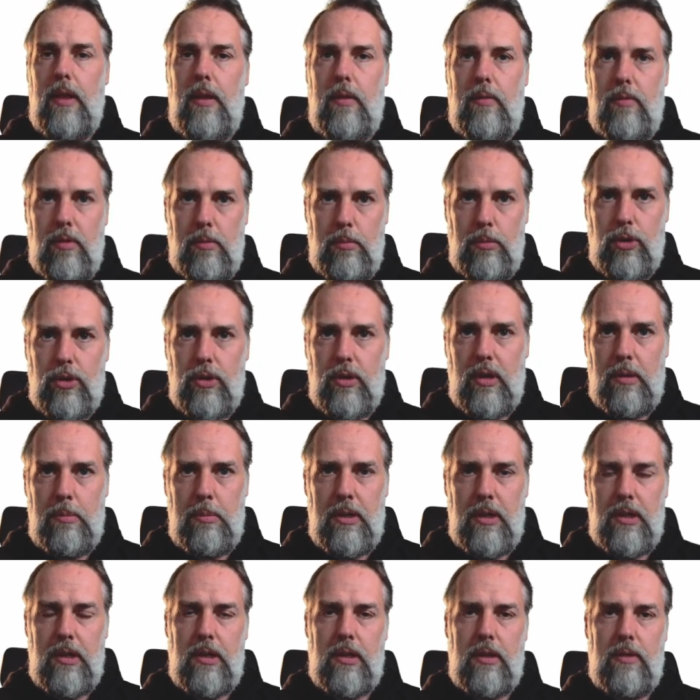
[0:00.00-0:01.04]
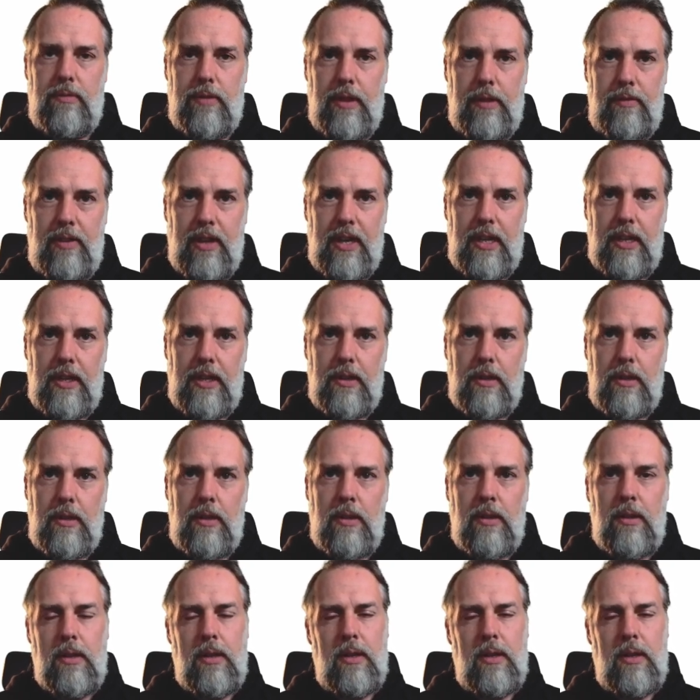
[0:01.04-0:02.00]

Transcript: Wir müssen nämlich, wenn wir rechnen,